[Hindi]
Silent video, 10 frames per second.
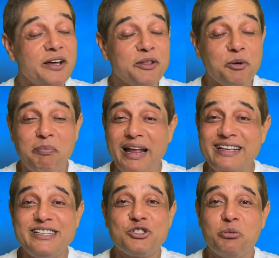तो
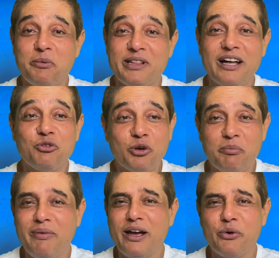पहली चीज तो मैं बता दूं कि
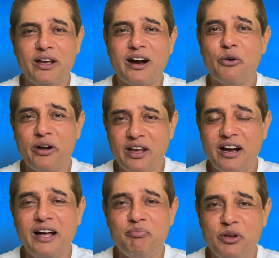मैं कोई अकाउंटिंग
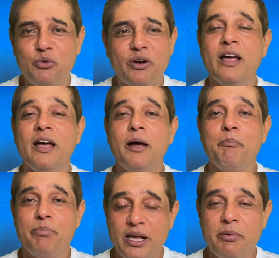का आदमी हूं नहीं
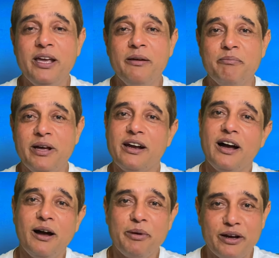फिर भी मैंने
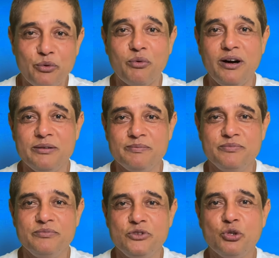कहा मैं करूंगा
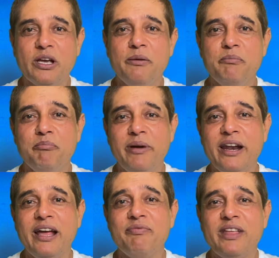क्योंकि
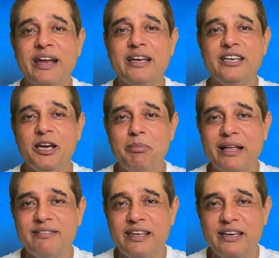मेरे अंदर एक ये
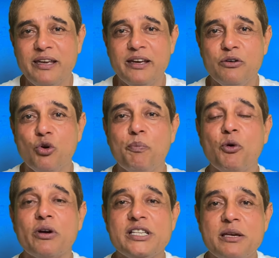बात थी कि ग्रुप
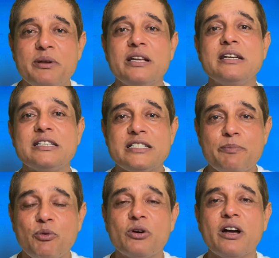को किसी भी तरह से
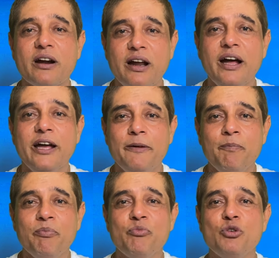सपोर्ट करना है
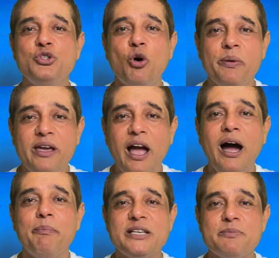तो जो भी
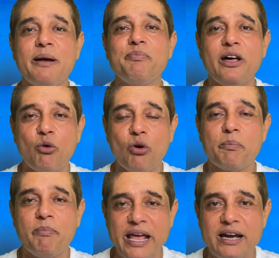आप इसमें अपना रोल
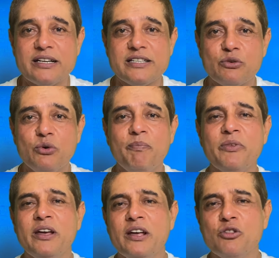प्ले कर सको
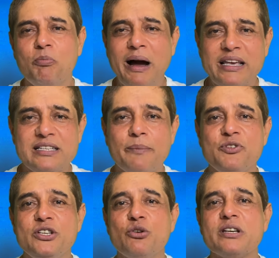तो बाकी सब
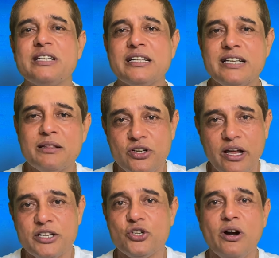चीजों के साथ साथ
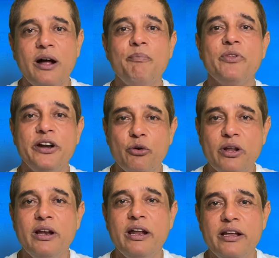एक्स्ट्रा
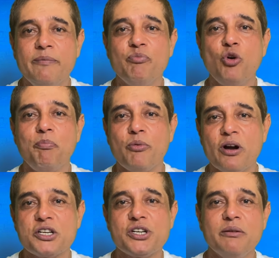ड्यूटी ले ली तो
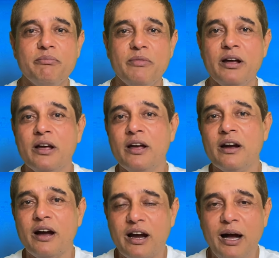प्रोडक्शन
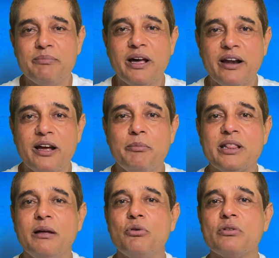का काम करने का
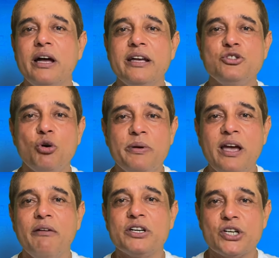मतलब होता है जो भी
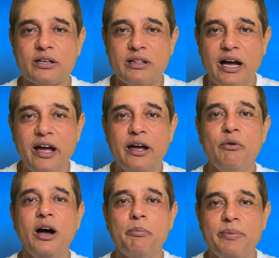आवश्यकता है
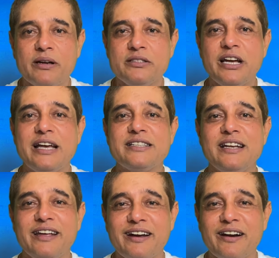वहां पर चाय से
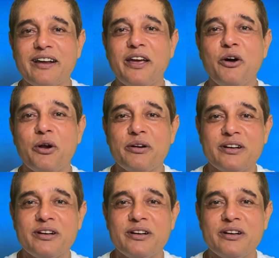लेकर के और